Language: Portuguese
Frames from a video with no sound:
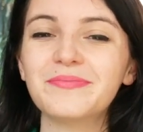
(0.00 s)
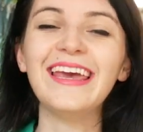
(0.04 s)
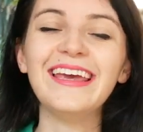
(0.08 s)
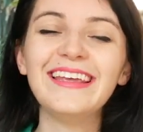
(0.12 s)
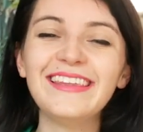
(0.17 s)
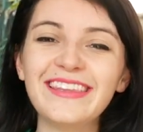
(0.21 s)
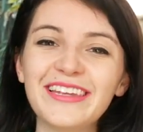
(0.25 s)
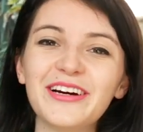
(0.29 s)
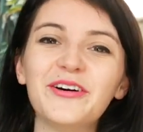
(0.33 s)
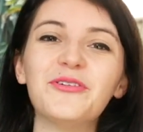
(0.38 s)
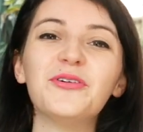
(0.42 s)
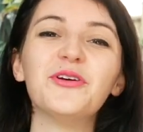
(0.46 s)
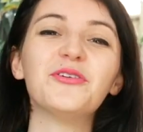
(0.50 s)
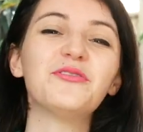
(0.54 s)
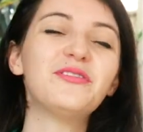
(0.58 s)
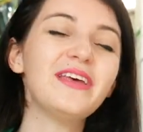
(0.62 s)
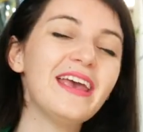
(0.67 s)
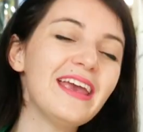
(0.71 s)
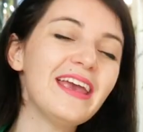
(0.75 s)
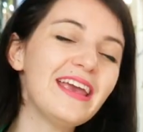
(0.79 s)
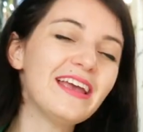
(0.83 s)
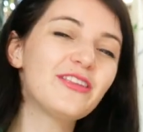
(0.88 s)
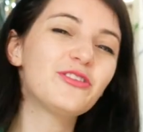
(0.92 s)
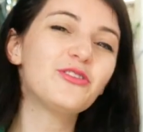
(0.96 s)
Então, eu
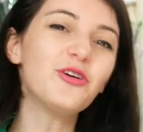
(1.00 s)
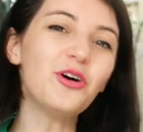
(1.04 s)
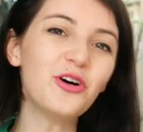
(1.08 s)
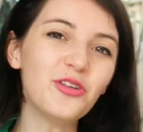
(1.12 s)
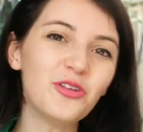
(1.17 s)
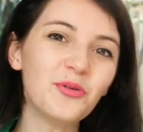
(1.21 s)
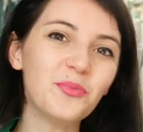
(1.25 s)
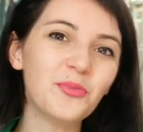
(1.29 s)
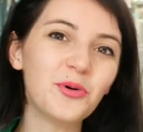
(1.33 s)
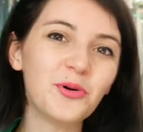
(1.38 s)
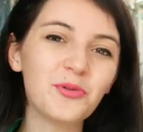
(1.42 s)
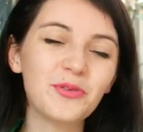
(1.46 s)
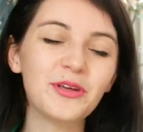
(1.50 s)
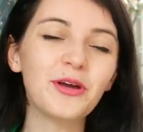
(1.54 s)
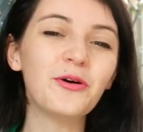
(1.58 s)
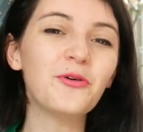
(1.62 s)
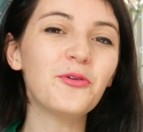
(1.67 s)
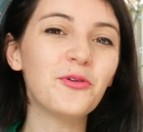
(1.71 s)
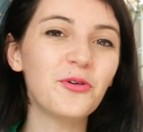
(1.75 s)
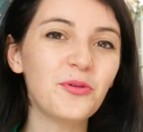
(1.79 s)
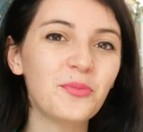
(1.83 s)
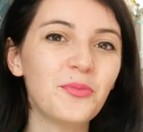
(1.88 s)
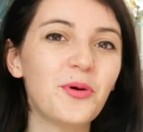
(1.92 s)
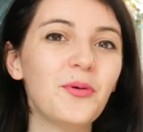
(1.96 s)
sei que todo mundo em
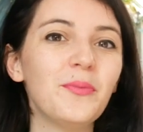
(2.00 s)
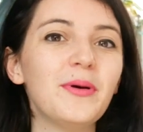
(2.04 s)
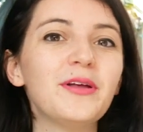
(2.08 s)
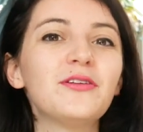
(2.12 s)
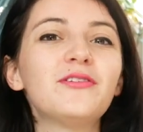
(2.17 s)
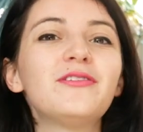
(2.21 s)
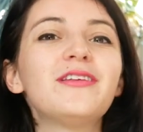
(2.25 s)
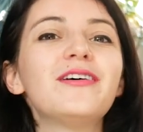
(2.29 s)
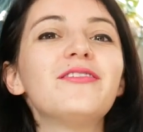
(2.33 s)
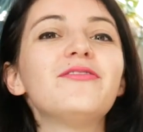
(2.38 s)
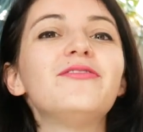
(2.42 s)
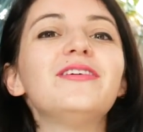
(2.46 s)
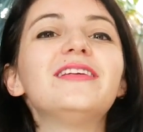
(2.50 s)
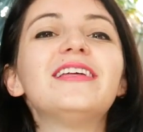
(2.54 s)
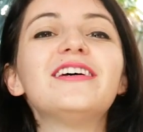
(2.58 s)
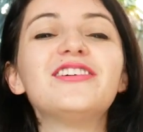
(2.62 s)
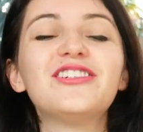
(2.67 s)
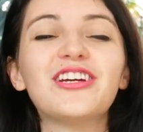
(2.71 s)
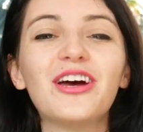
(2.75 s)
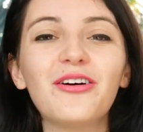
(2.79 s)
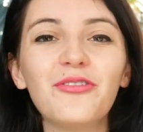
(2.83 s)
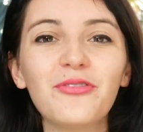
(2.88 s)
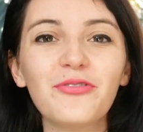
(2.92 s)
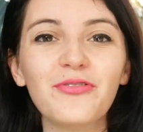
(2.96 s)
algum momento da
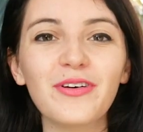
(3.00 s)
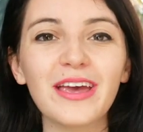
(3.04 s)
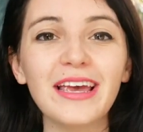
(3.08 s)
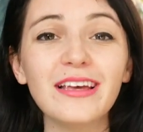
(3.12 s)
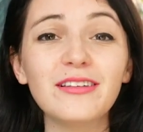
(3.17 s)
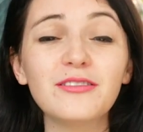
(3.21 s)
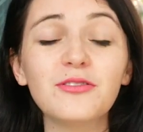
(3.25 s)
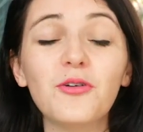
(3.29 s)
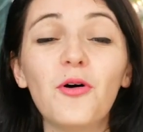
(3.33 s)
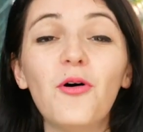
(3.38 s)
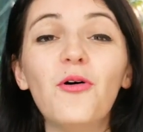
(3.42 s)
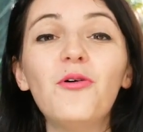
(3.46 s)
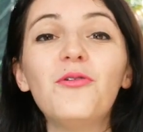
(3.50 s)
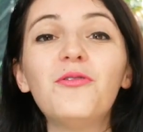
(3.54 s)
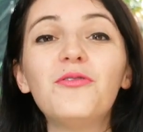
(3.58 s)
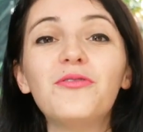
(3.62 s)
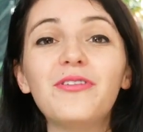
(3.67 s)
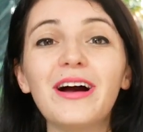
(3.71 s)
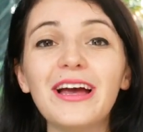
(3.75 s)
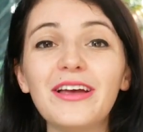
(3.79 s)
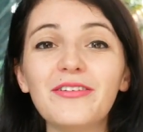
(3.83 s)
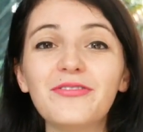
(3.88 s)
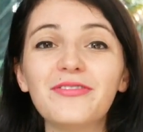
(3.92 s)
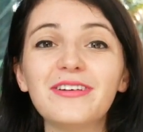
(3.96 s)
vida já fez ou
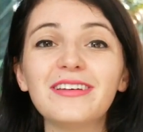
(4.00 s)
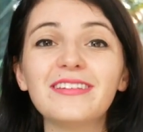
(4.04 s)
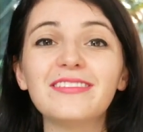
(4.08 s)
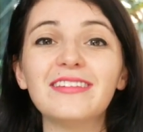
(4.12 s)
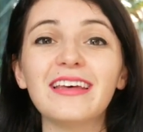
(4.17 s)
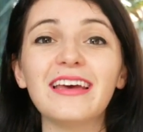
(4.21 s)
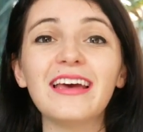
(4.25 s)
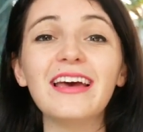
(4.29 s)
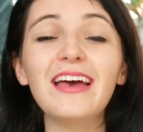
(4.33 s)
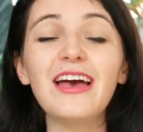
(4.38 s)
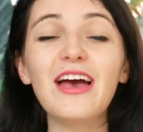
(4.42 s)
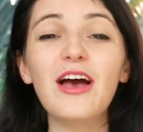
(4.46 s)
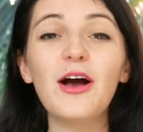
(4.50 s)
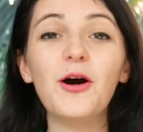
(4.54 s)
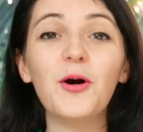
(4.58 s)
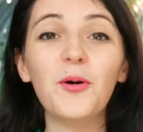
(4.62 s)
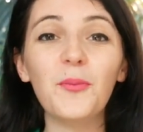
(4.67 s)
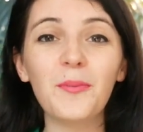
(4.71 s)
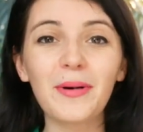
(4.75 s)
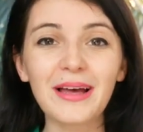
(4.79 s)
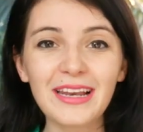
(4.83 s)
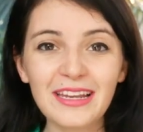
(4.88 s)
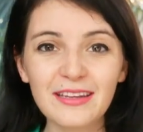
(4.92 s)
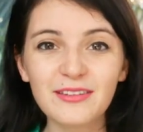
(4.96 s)
vai fazer
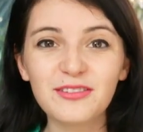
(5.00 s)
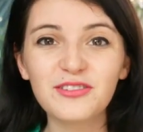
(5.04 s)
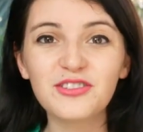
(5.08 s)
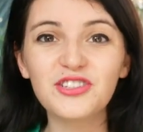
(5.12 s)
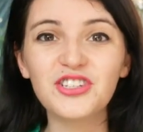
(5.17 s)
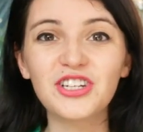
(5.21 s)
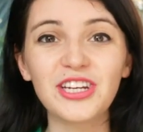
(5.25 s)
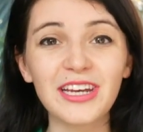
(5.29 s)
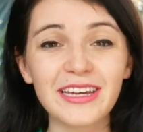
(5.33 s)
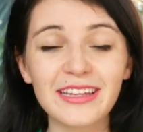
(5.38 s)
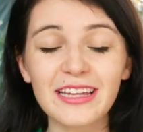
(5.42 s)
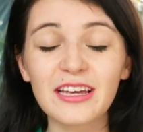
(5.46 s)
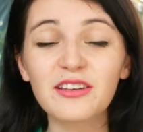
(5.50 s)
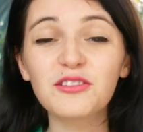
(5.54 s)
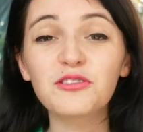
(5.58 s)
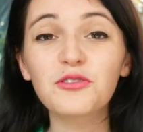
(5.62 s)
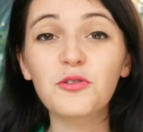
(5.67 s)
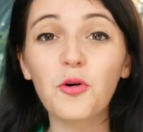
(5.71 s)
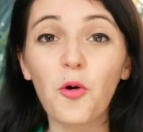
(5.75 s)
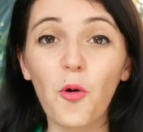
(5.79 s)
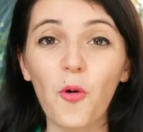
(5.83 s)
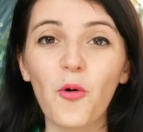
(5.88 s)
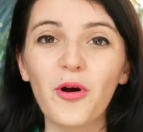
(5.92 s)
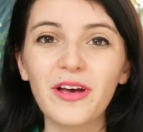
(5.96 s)
uma listinha
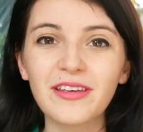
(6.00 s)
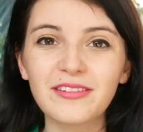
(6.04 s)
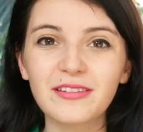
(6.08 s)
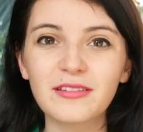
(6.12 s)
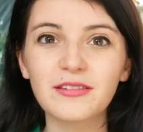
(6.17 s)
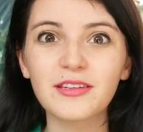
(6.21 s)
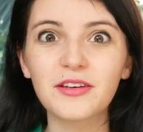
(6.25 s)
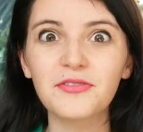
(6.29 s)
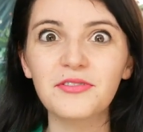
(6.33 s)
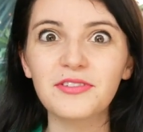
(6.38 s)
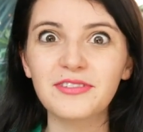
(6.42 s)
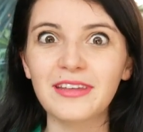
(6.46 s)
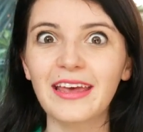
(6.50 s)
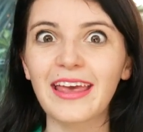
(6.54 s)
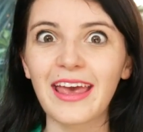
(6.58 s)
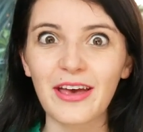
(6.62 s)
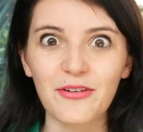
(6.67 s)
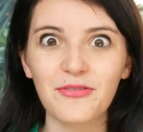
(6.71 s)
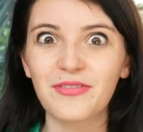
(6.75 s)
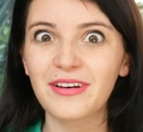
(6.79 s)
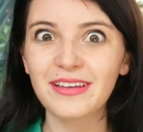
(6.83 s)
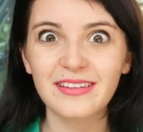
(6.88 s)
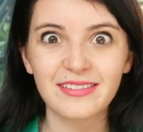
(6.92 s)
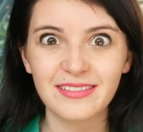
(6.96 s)
das coisas que você
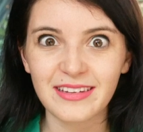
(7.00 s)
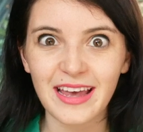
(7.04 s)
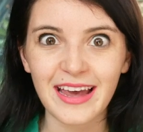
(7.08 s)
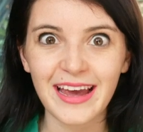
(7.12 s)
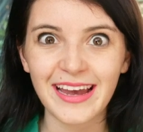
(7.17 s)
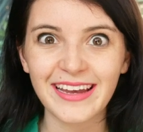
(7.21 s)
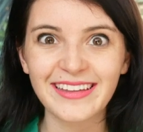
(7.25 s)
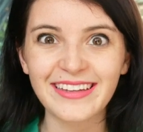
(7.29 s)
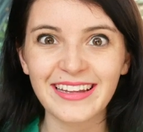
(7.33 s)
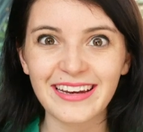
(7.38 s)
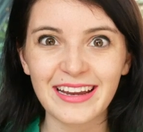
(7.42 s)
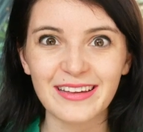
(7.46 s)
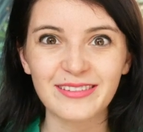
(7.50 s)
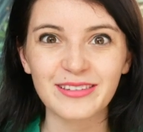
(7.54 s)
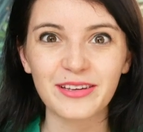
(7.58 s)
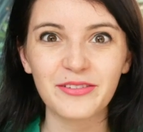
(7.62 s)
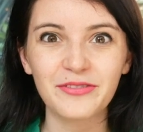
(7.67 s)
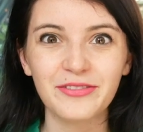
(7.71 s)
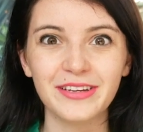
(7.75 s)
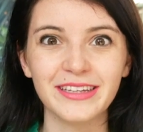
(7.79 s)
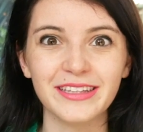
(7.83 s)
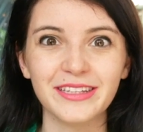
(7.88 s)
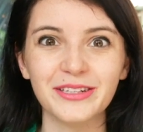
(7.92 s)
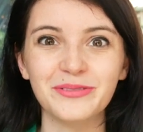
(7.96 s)
quer fazer ainda
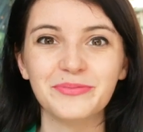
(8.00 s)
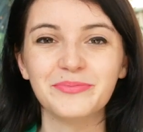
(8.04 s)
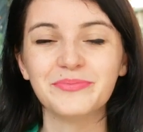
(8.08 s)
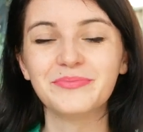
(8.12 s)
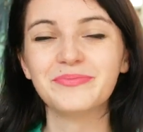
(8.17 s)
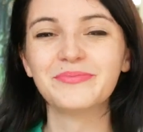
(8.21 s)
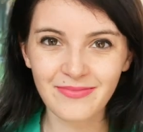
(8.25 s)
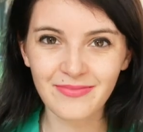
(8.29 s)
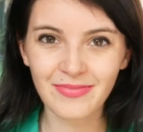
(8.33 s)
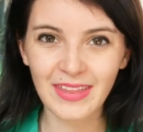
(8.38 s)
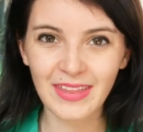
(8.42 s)
nessa vida.